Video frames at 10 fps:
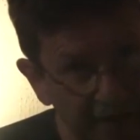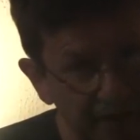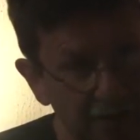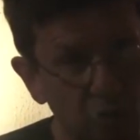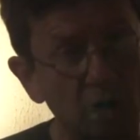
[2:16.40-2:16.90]

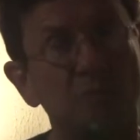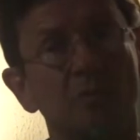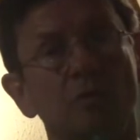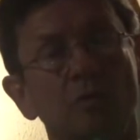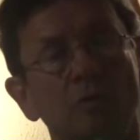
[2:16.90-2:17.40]
faire comme
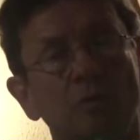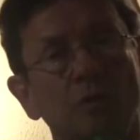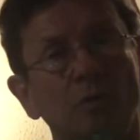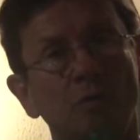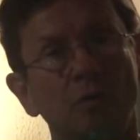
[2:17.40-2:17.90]

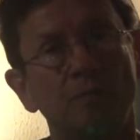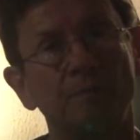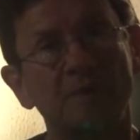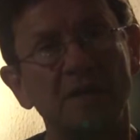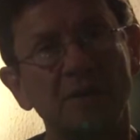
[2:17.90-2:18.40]
euh,
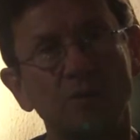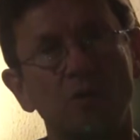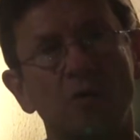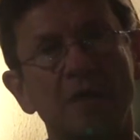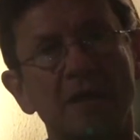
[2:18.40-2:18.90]
les
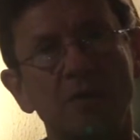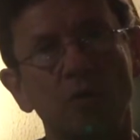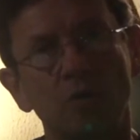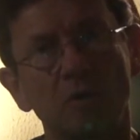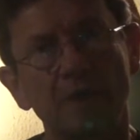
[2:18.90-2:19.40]
Hollandais. Les
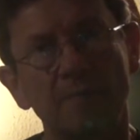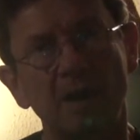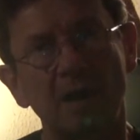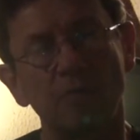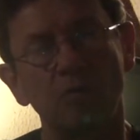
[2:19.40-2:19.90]
Hollandais,
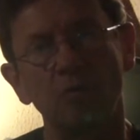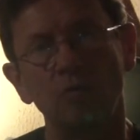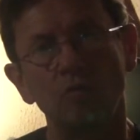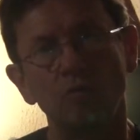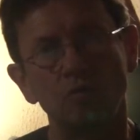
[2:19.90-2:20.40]
par rapport
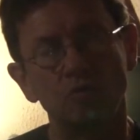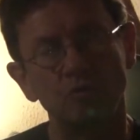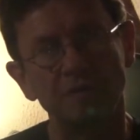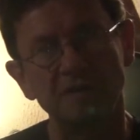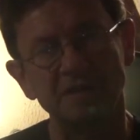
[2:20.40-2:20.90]
au,
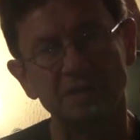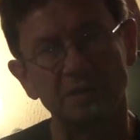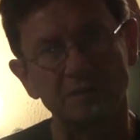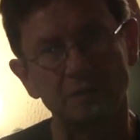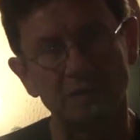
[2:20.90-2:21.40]
Covid-19,
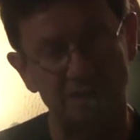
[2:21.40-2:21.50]
ils ont